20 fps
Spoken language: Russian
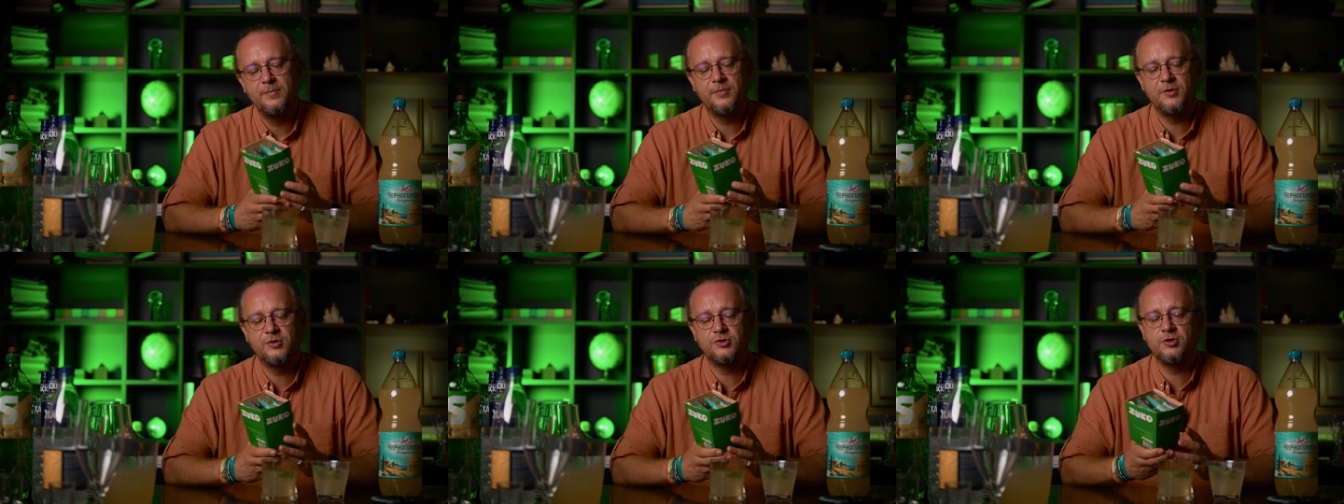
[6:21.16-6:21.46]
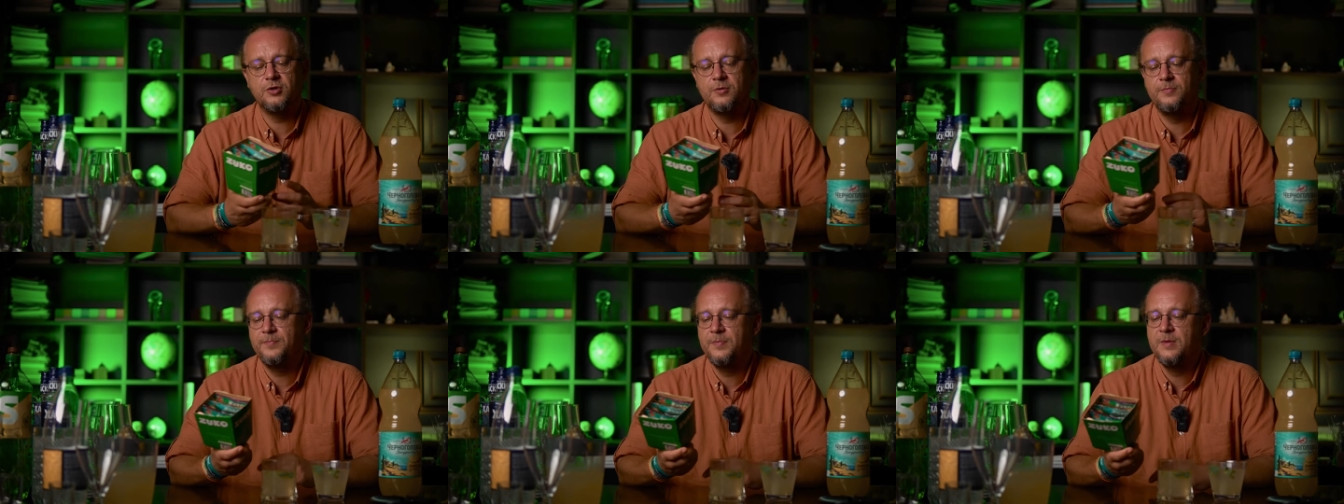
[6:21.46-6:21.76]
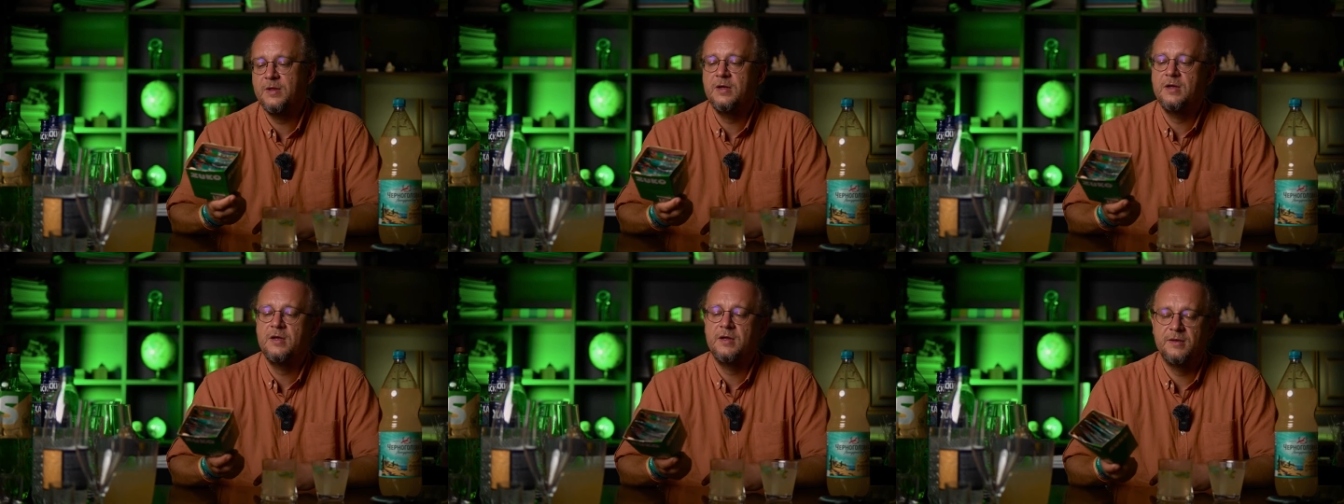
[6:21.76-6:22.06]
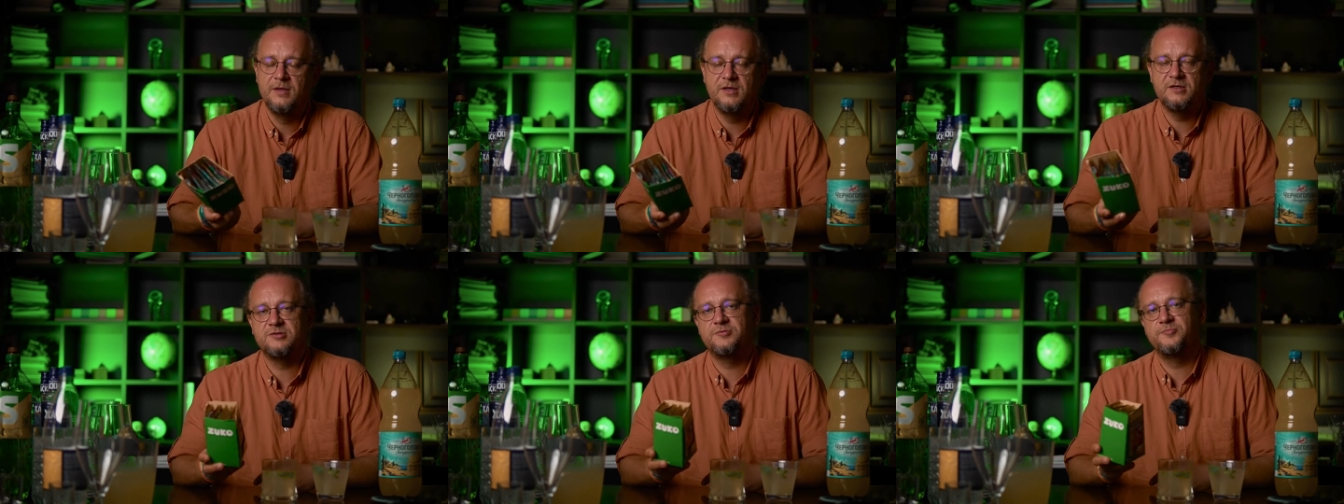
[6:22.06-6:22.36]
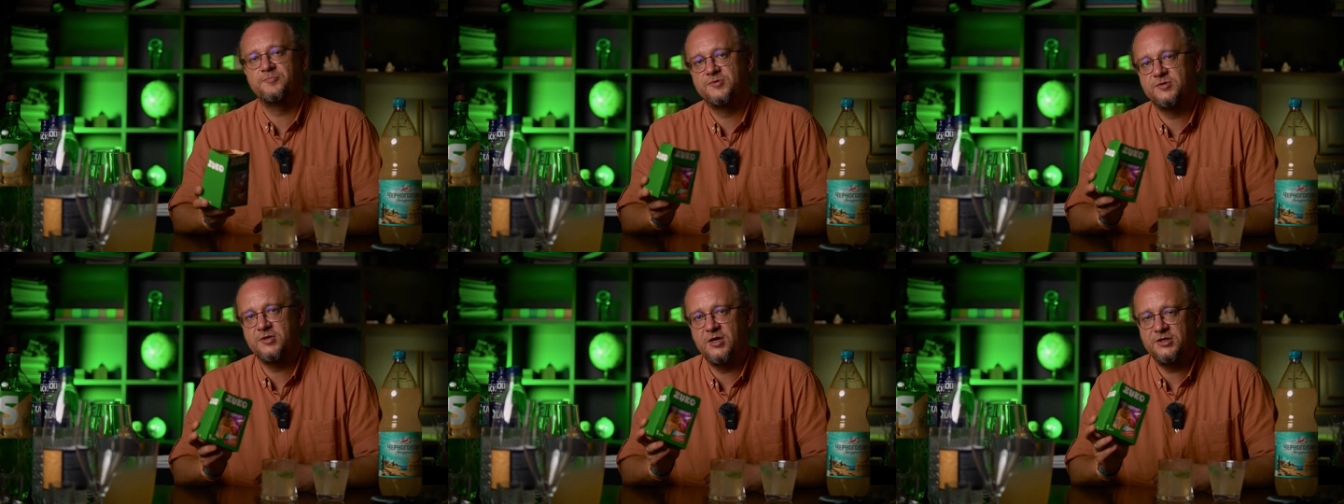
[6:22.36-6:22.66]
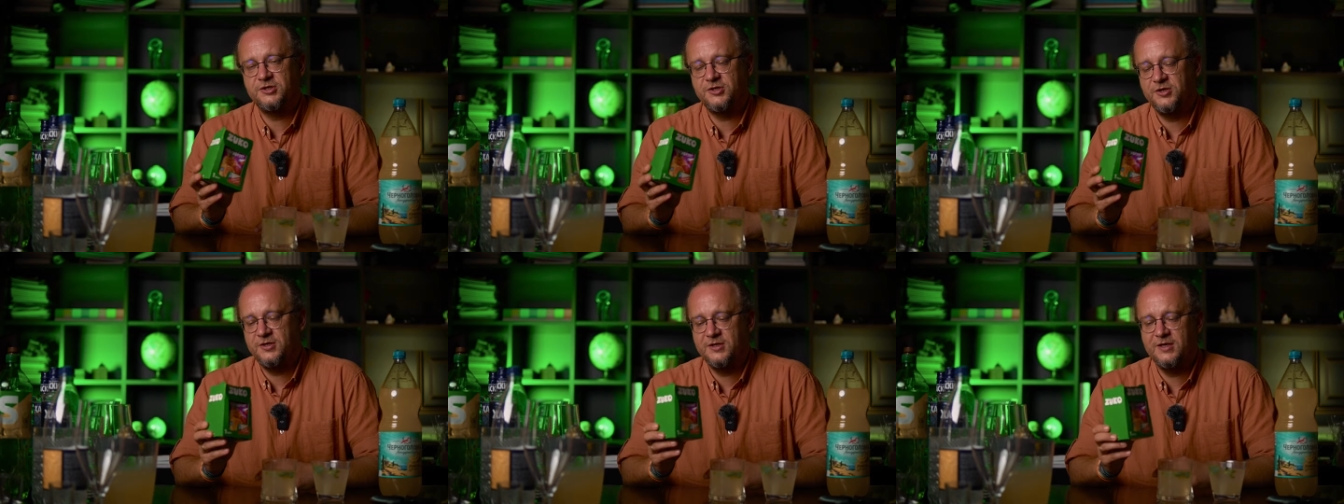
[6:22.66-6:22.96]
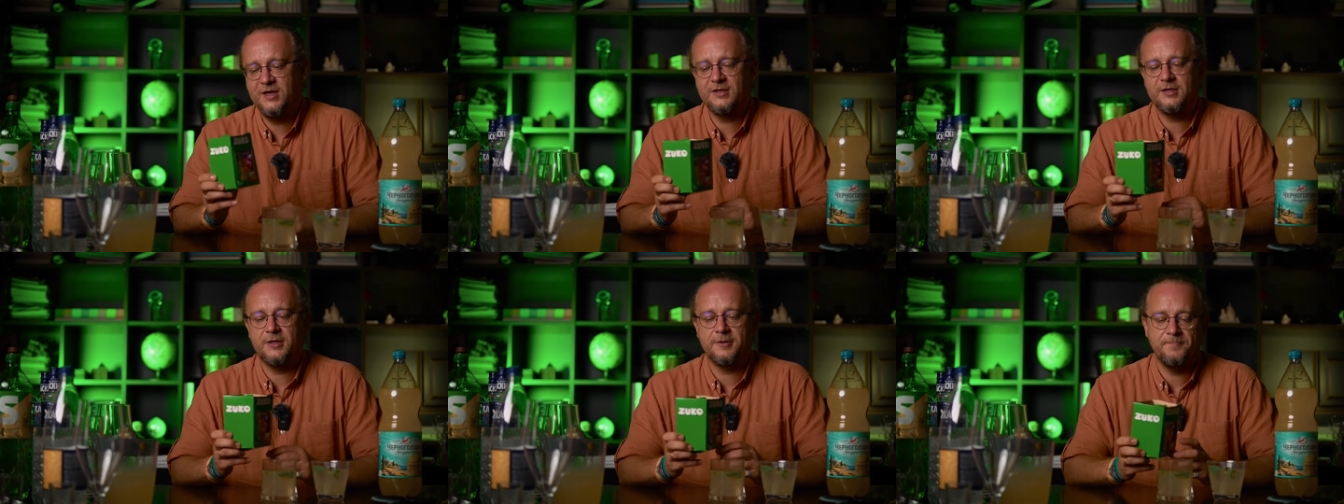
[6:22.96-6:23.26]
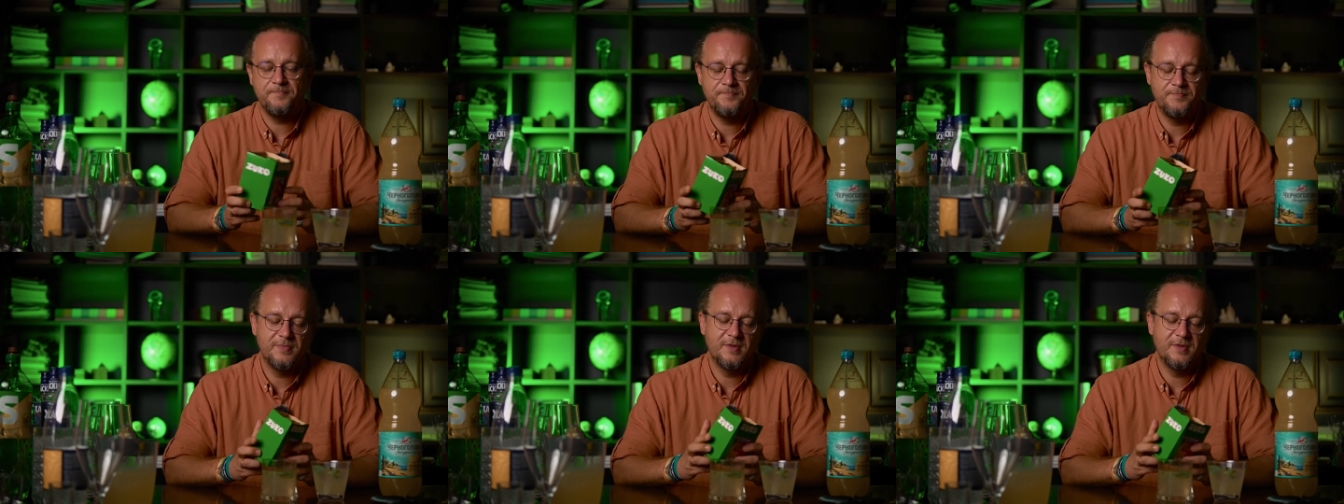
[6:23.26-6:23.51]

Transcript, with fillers: Причем наш выпускающий редактор,